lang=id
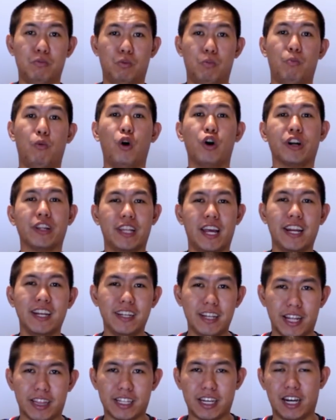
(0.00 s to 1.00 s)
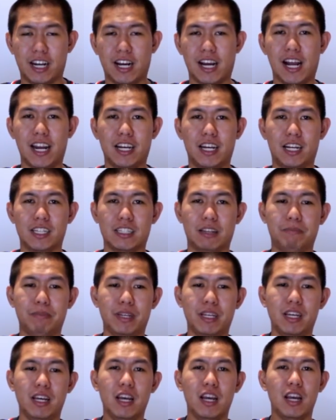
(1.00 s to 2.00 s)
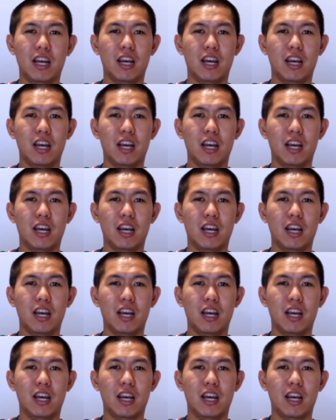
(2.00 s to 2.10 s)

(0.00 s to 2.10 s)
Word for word: more than that kadang-kadang tapi